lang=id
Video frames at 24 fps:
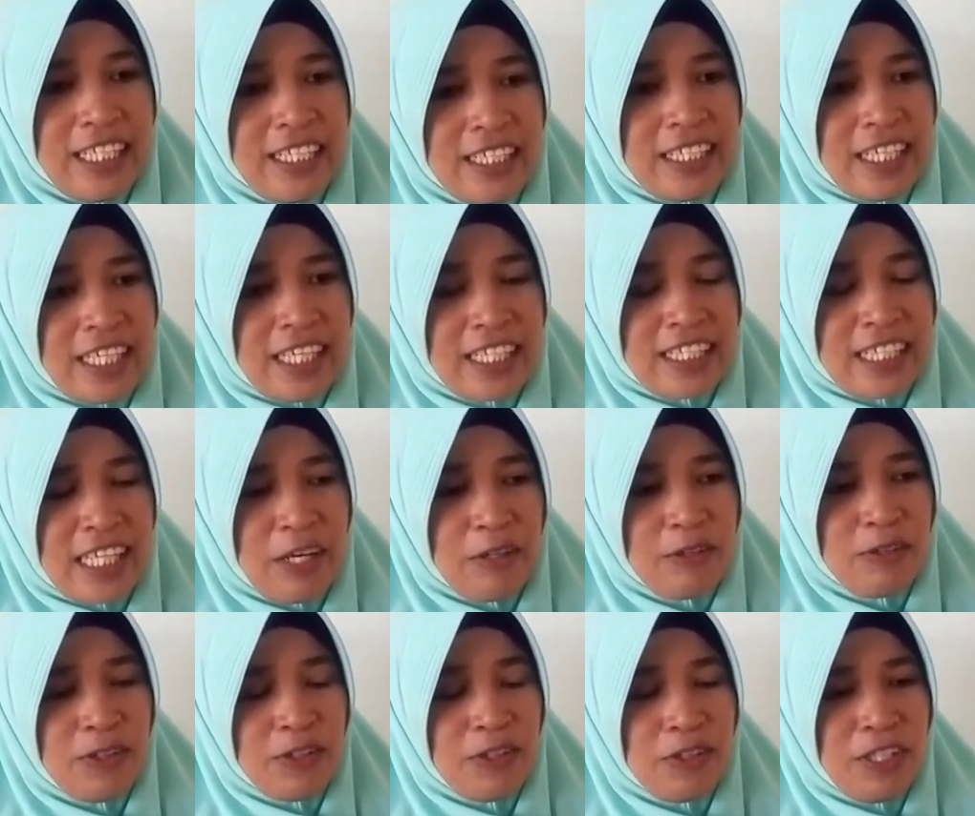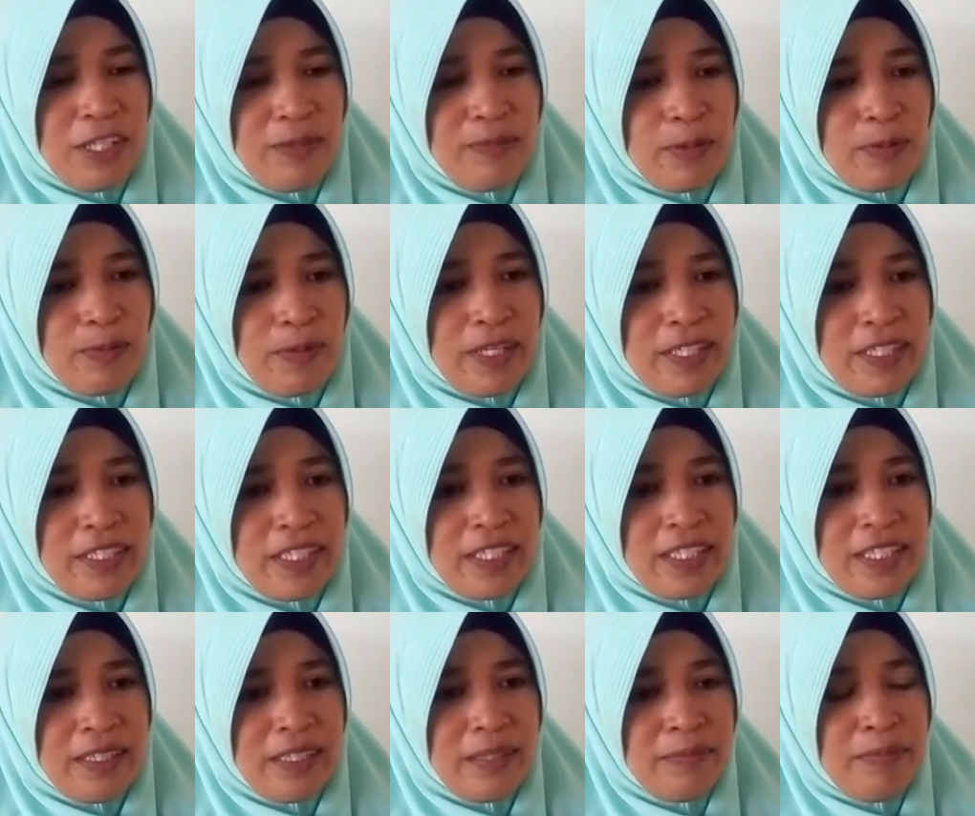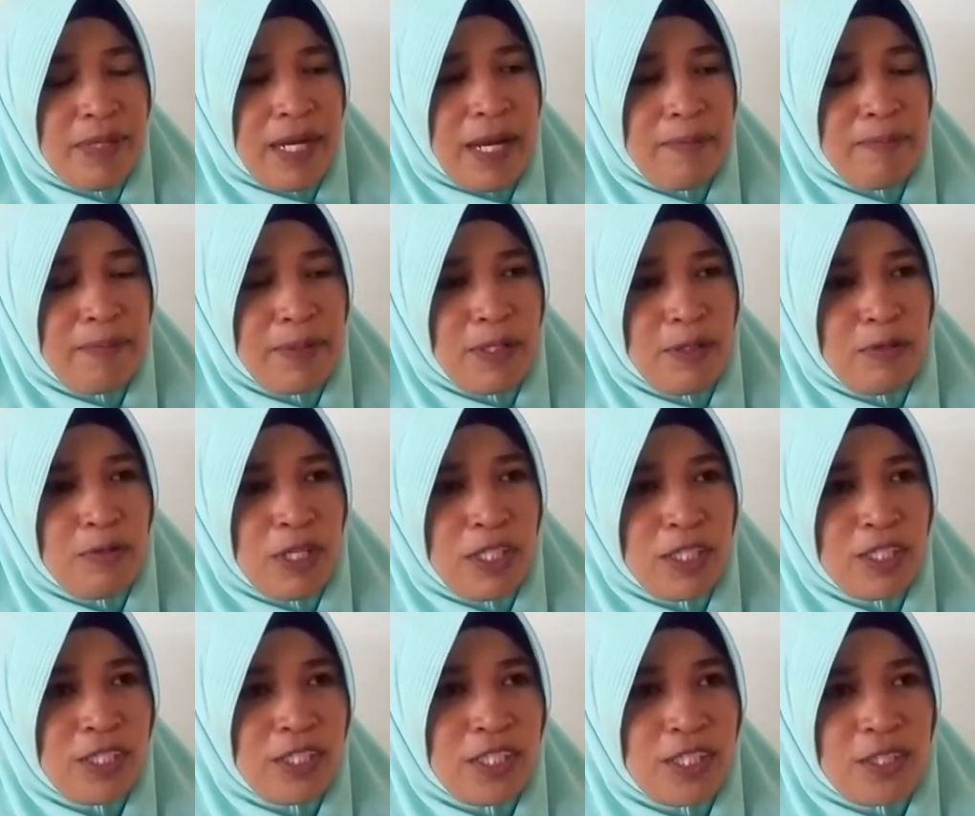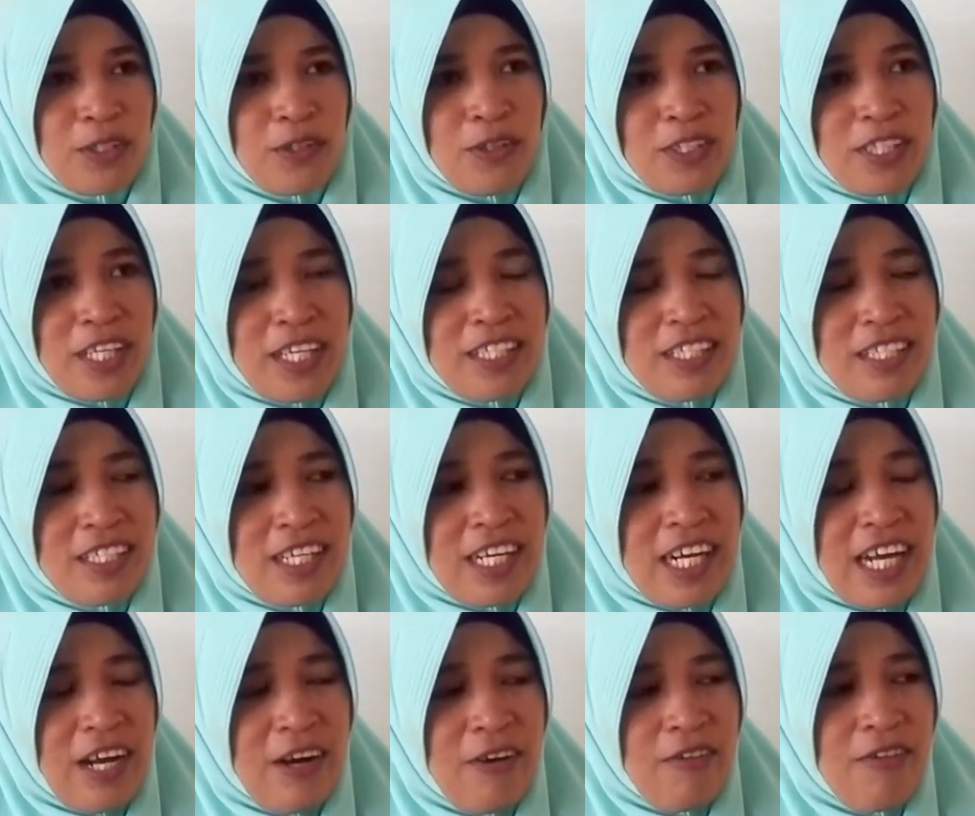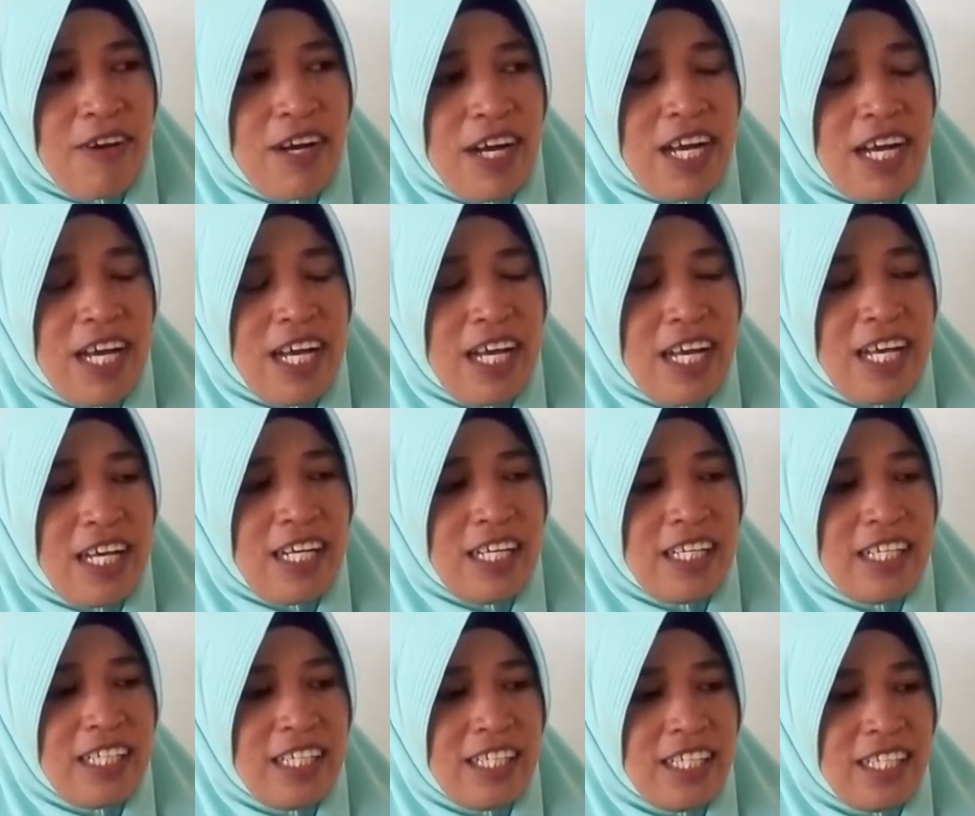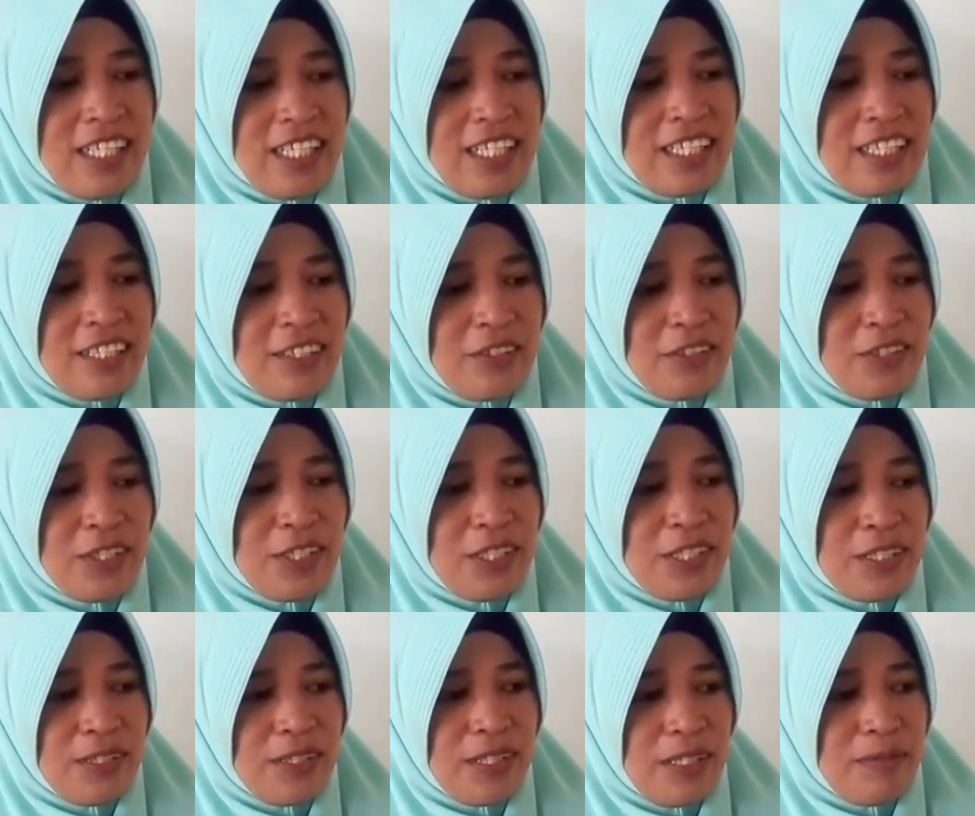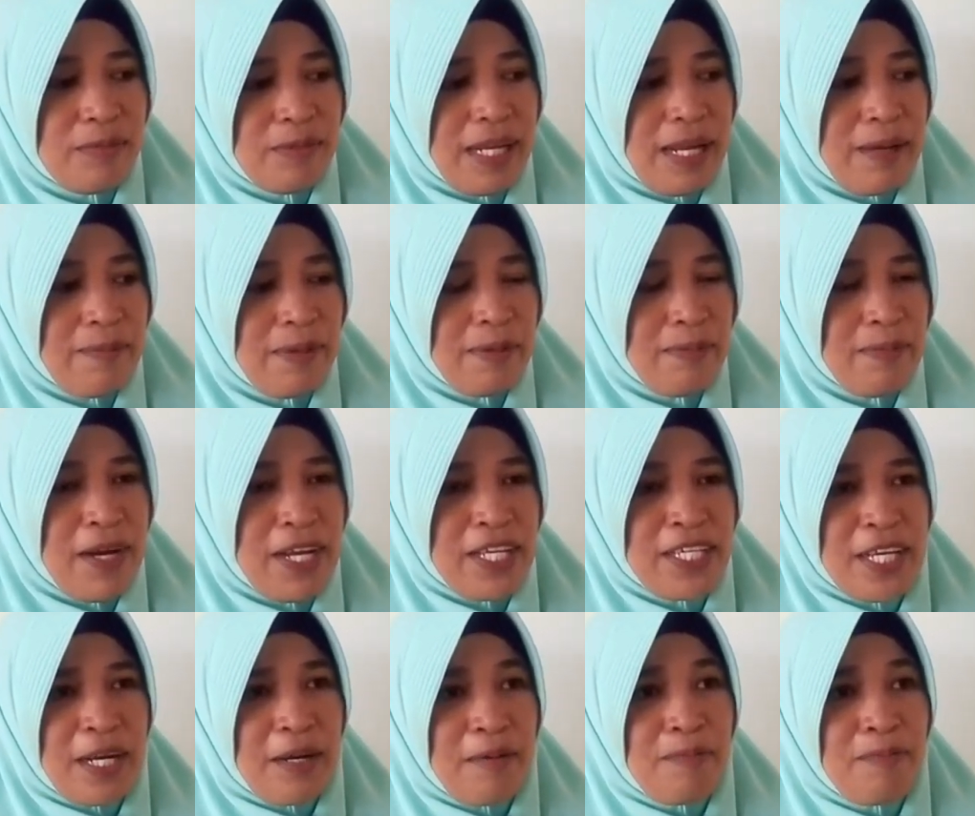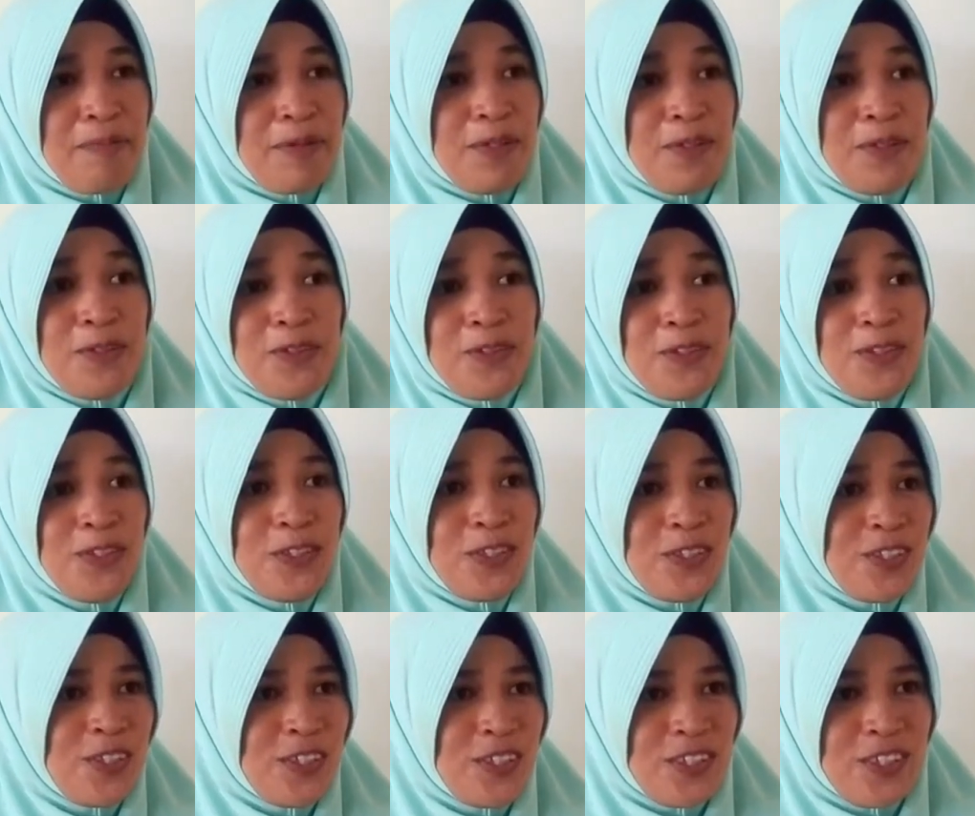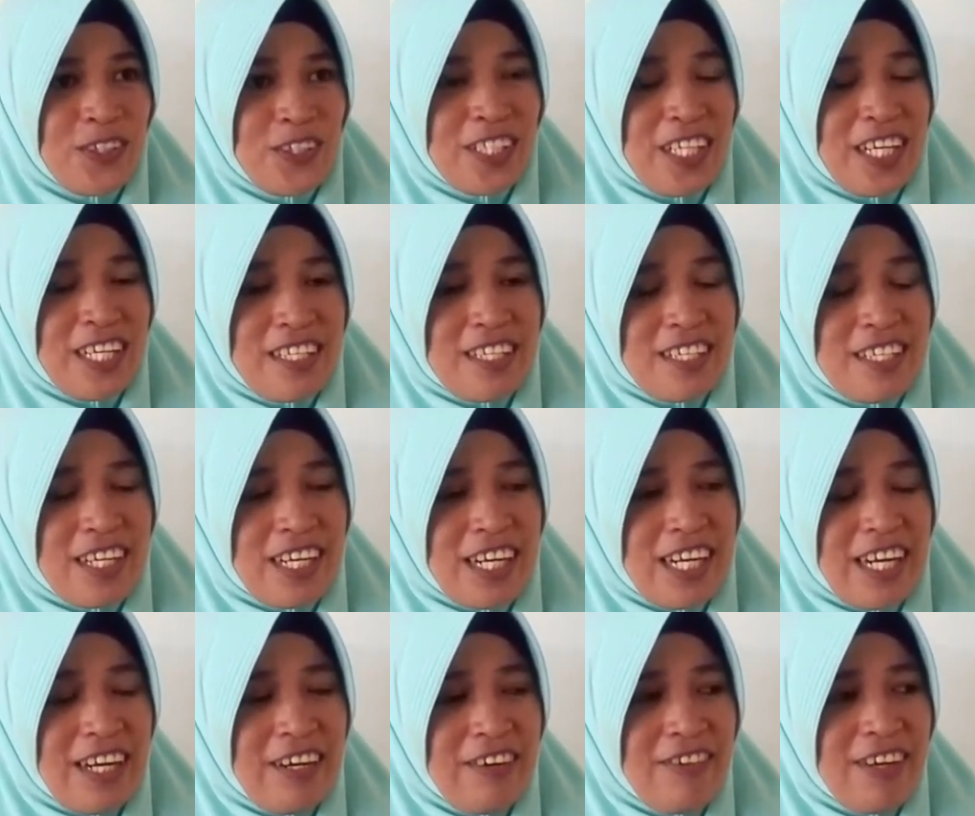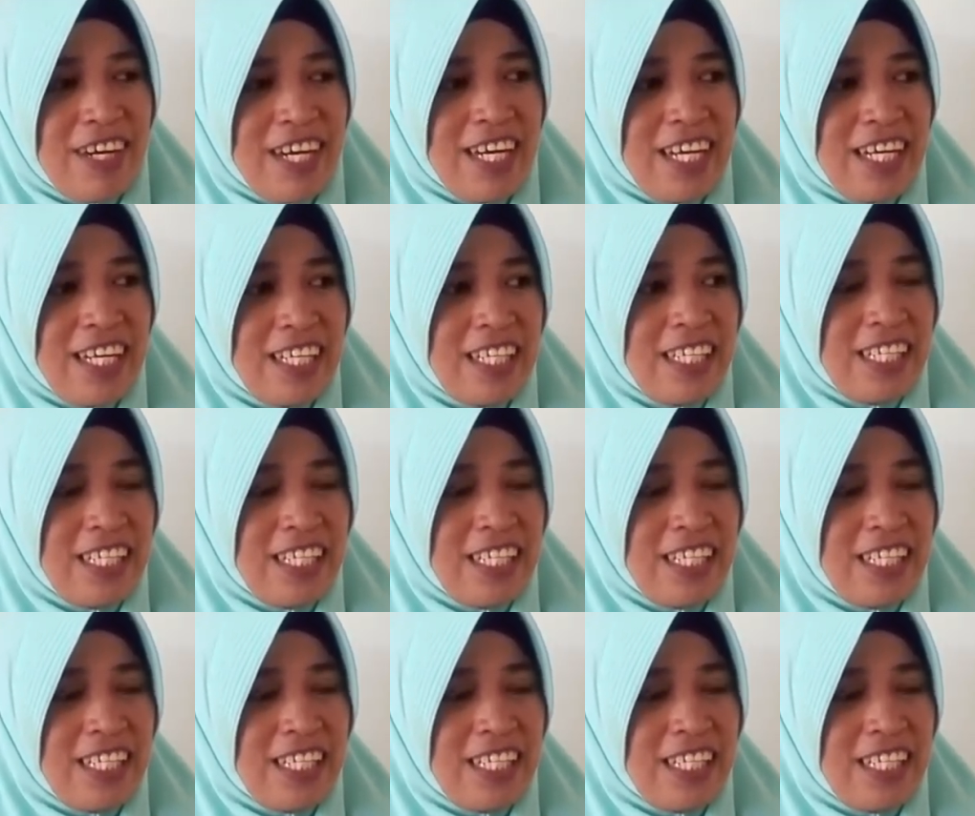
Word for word: cari tahu dulu informasi berapa luas kota Singkawang terus berapa banyak penduduk kota Singkawang